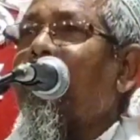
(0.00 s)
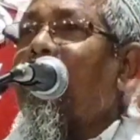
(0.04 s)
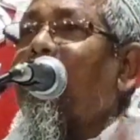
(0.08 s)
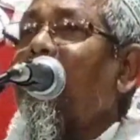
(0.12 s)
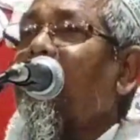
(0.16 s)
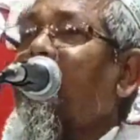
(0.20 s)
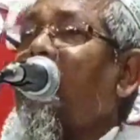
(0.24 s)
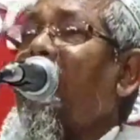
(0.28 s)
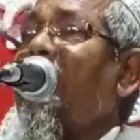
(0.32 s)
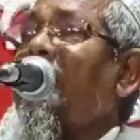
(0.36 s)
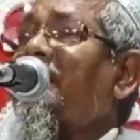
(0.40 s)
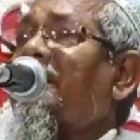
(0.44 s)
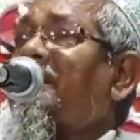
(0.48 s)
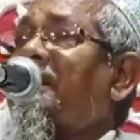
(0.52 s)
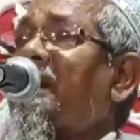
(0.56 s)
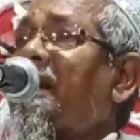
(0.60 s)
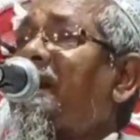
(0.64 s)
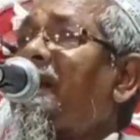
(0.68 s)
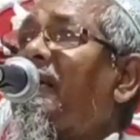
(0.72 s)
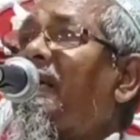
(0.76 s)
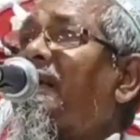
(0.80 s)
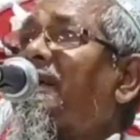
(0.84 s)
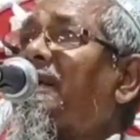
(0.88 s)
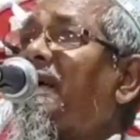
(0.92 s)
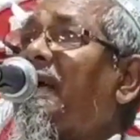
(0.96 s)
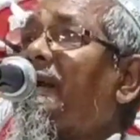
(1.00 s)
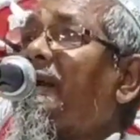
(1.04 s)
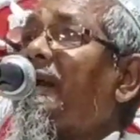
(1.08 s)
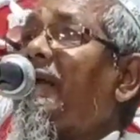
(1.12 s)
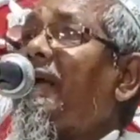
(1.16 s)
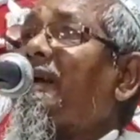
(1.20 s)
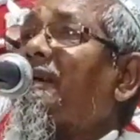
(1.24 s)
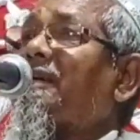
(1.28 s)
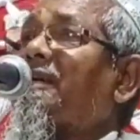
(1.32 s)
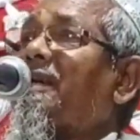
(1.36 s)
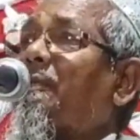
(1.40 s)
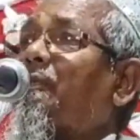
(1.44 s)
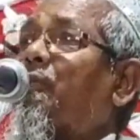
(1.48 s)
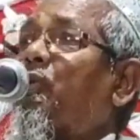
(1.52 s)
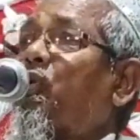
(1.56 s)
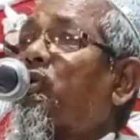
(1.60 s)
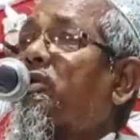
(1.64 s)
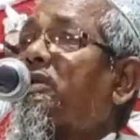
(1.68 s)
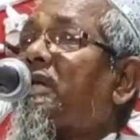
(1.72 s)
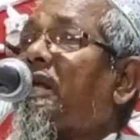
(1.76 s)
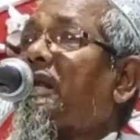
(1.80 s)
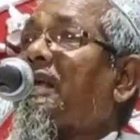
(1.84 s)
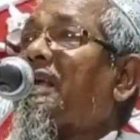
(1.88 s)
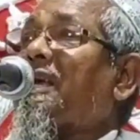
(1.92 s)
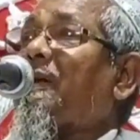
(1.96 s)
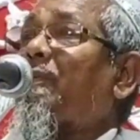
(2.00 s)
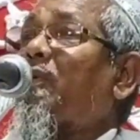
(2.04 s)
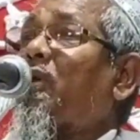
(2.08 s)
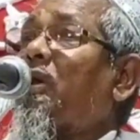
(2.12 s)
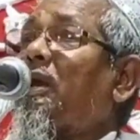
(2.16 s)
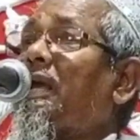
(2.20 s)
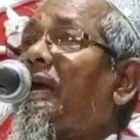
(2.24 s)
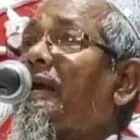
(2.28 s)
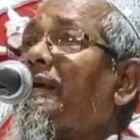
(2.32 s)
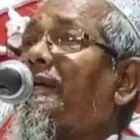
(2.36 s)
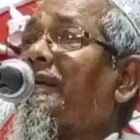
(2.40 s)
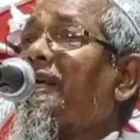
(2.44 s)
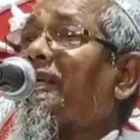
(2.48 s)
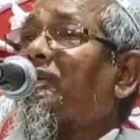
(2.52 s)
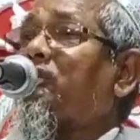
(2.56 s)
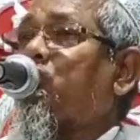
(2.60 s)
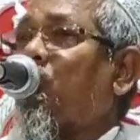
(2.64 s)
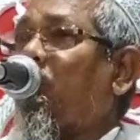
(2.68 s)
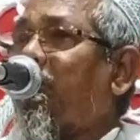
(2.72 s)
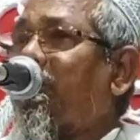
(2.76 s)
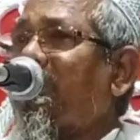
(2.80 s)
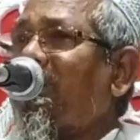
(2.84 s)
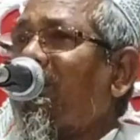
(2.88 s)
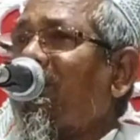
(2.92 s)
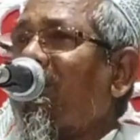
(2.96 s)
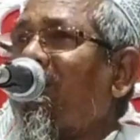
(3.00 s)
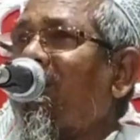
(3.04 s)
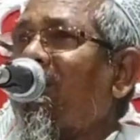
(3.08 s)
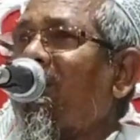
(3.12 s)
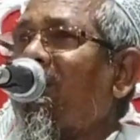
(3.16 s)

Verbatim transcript: কারণ ন্যাংটা নারী আর ন্যাংটা পুরুষের কেবল লাইনের ছবি